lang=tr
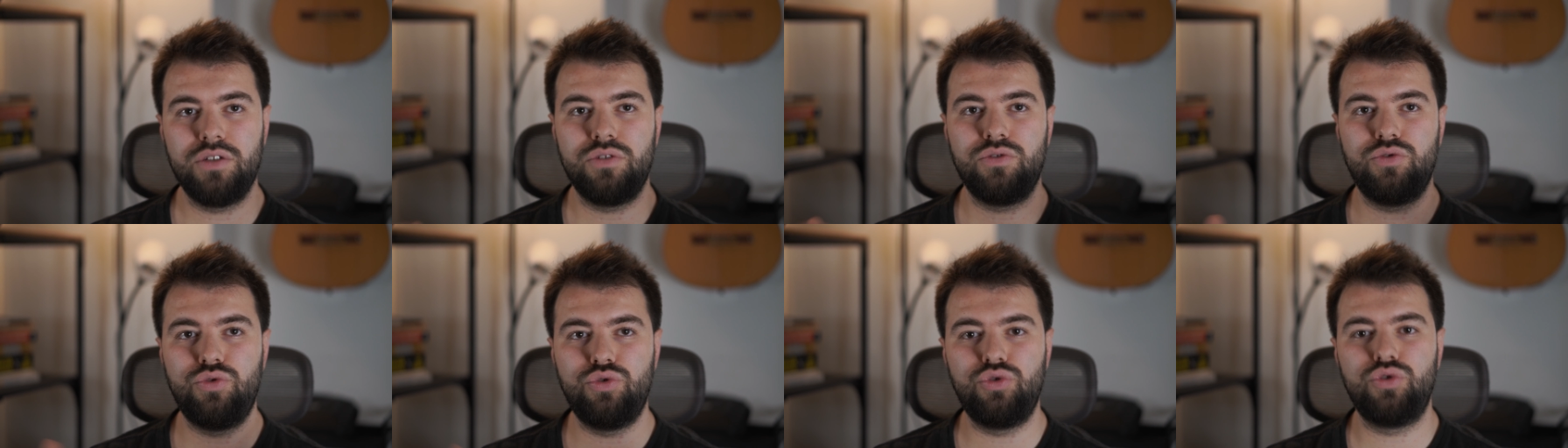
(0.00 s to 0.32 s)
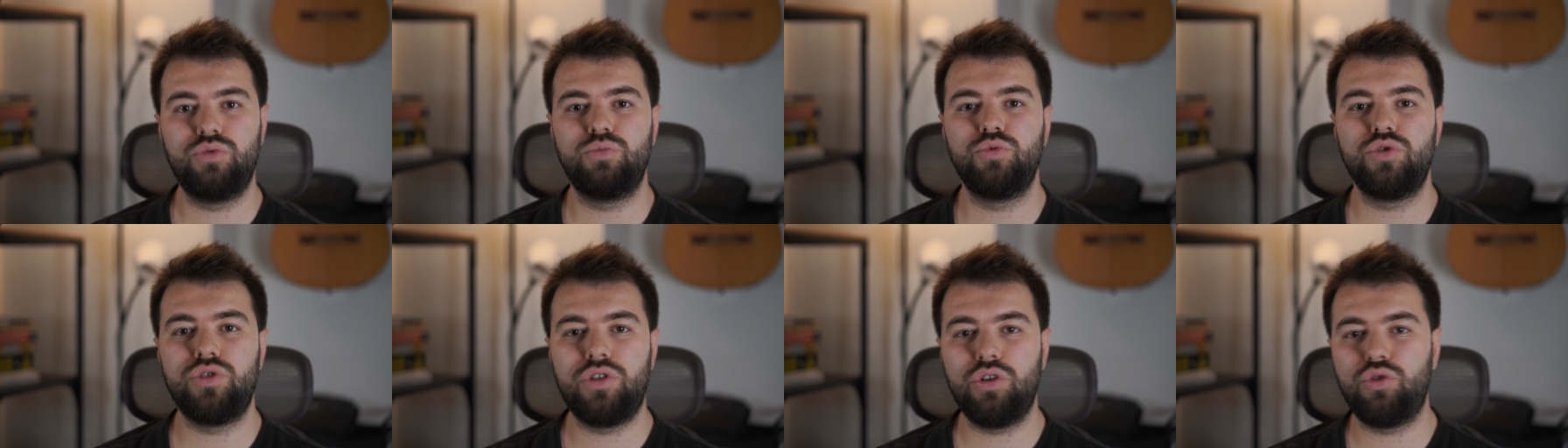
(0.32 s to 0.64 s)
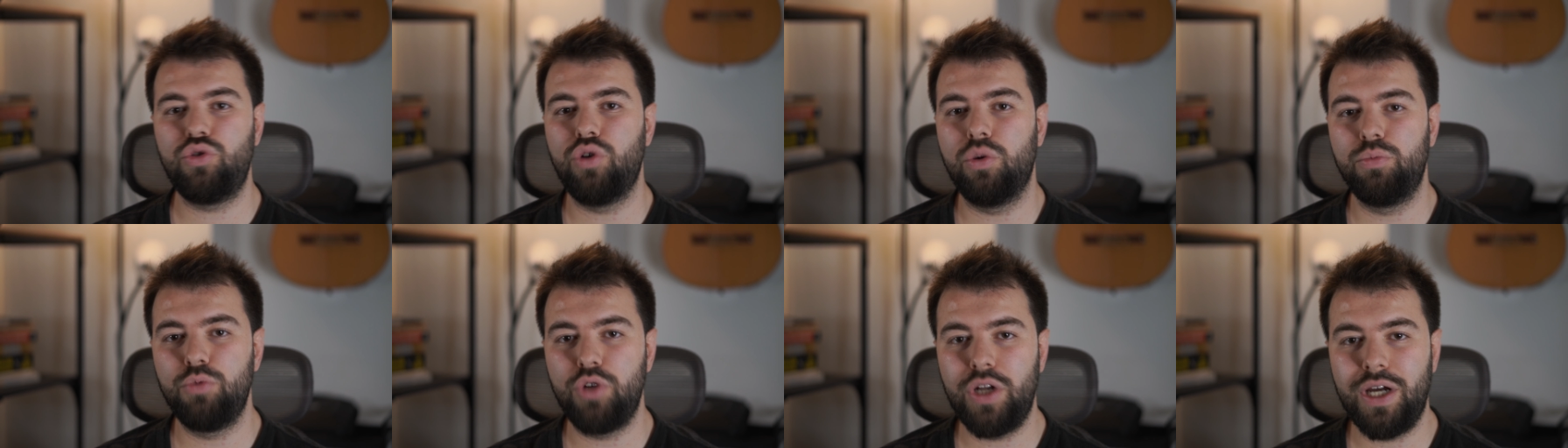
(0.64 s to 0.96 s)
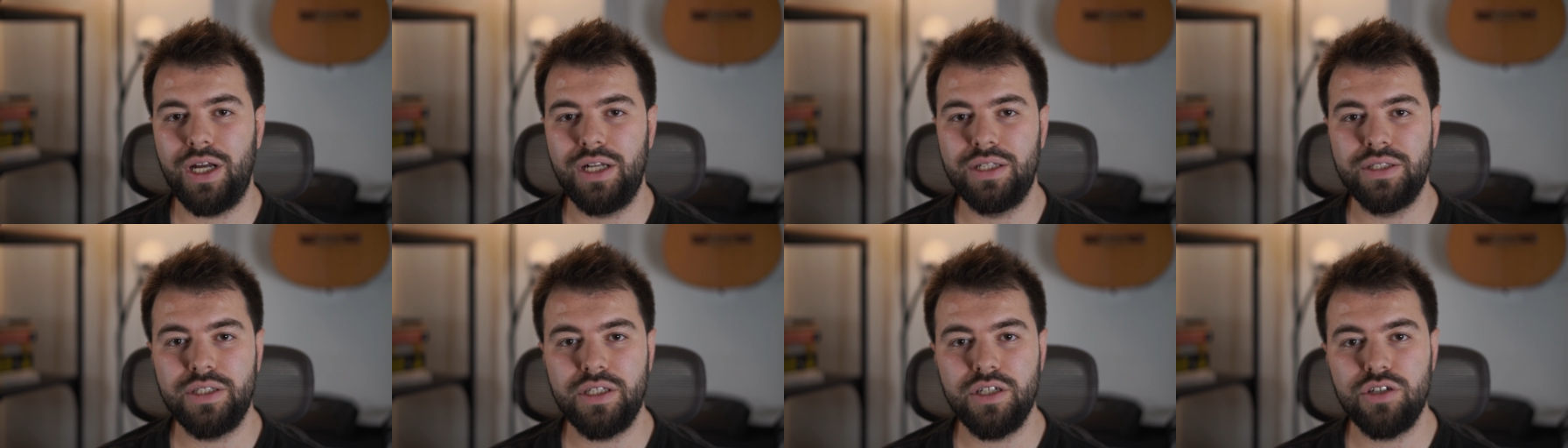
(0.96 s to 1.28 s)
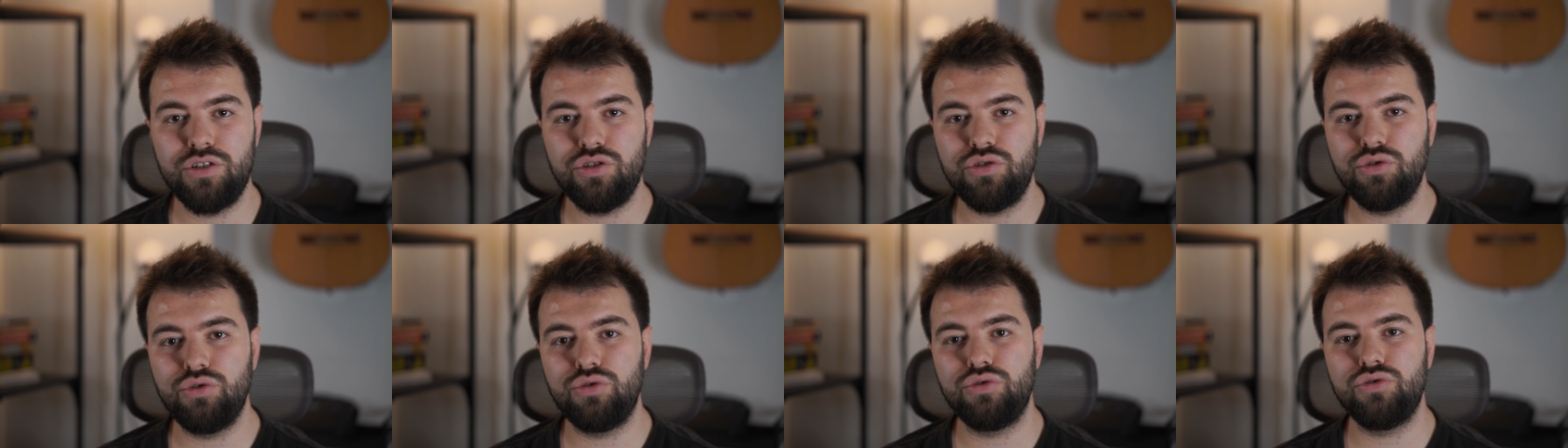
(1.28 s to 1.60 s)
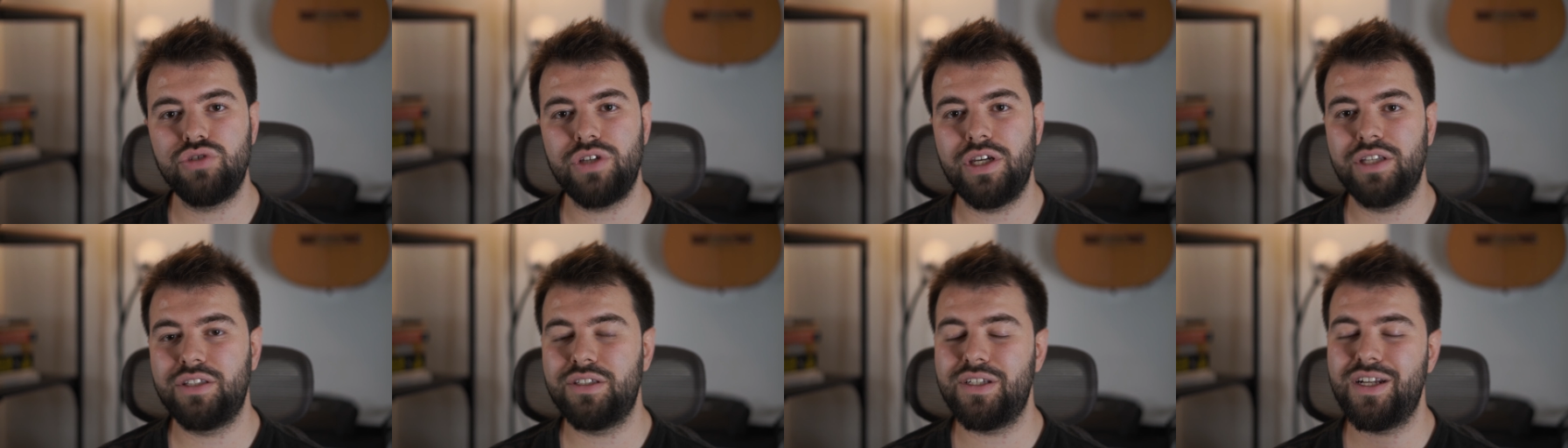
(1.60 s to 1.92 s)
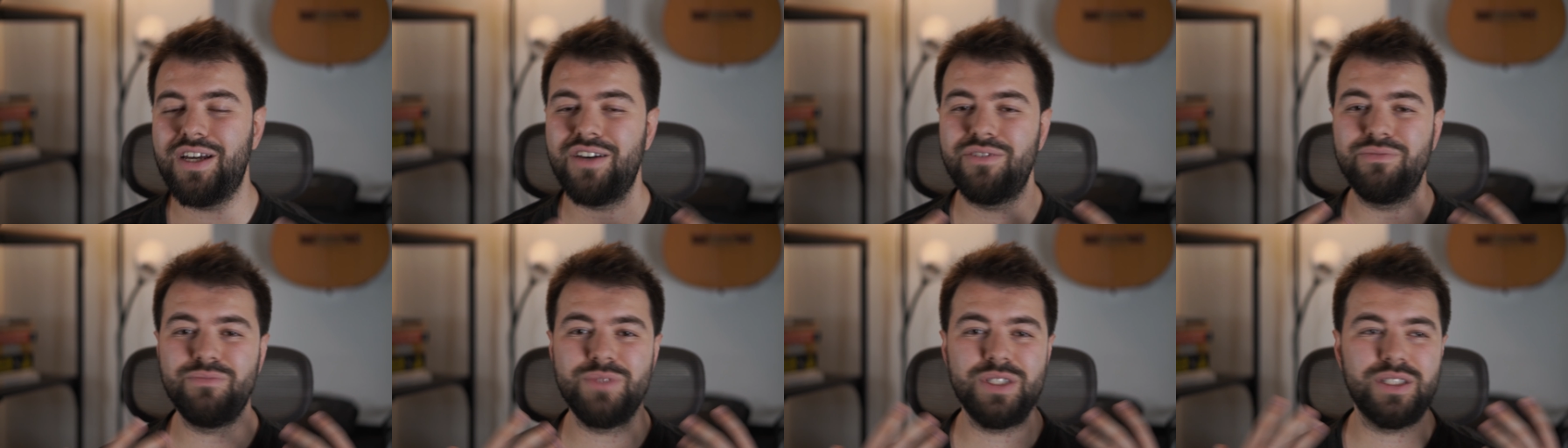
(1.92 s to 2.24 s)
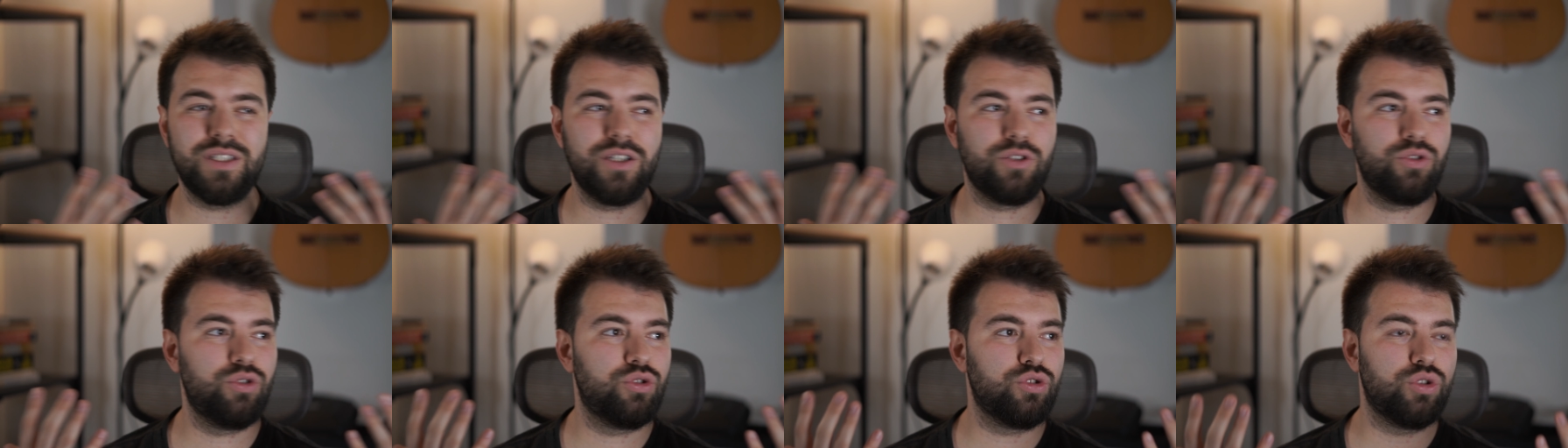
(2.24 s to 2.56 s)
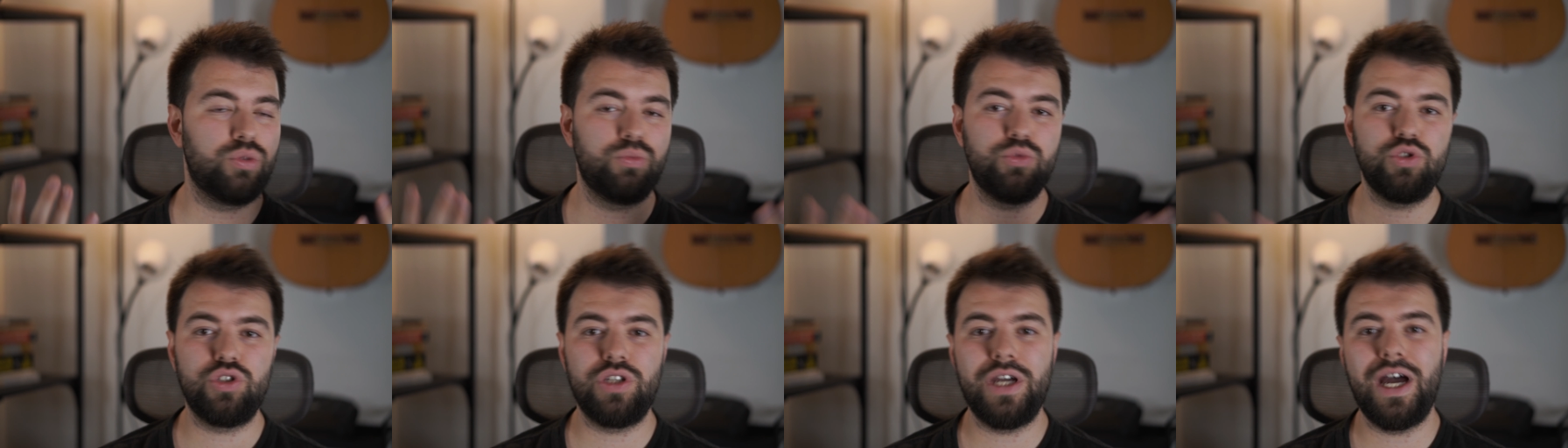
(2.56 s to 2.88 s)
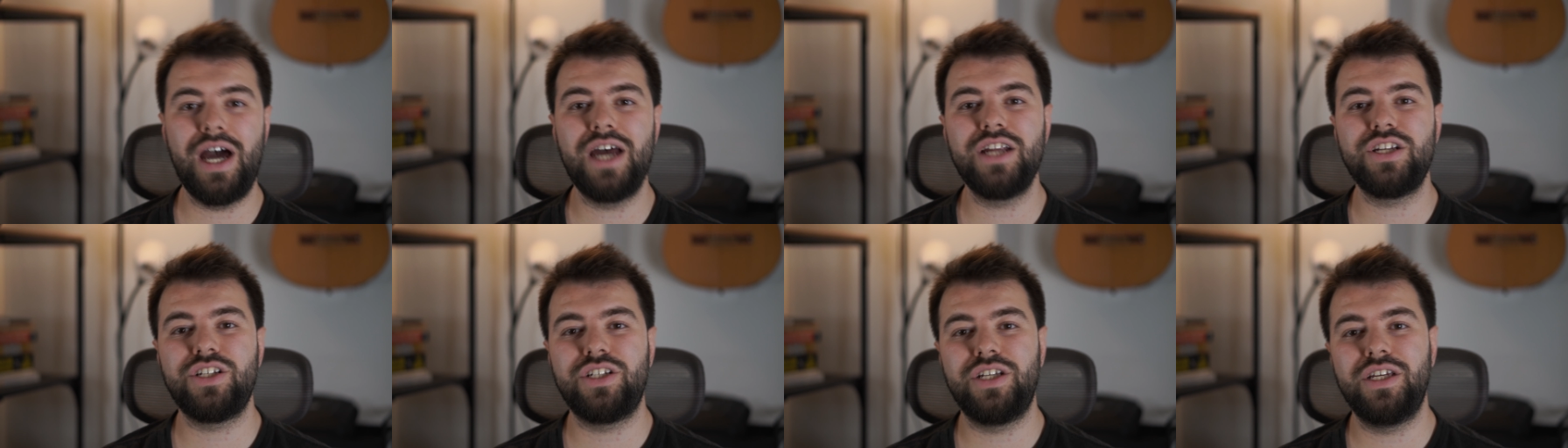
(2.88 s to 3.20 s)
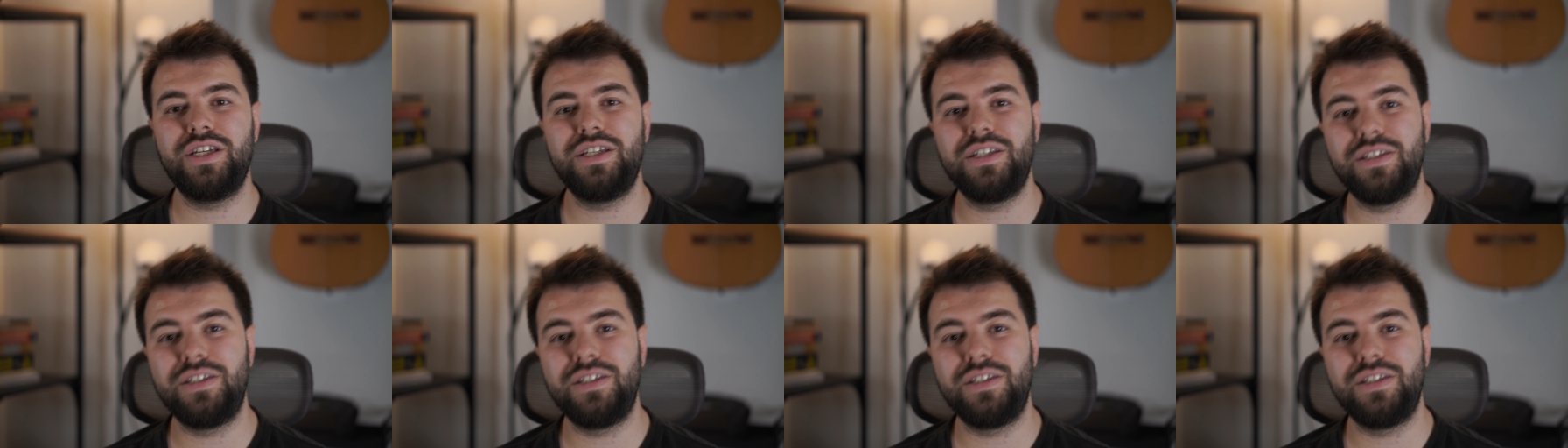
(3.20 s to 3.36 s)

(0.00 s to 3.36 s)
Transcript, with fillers: günümüzde komünalinde yaşıyoruz. Etrafımızda gördüğümüz her şey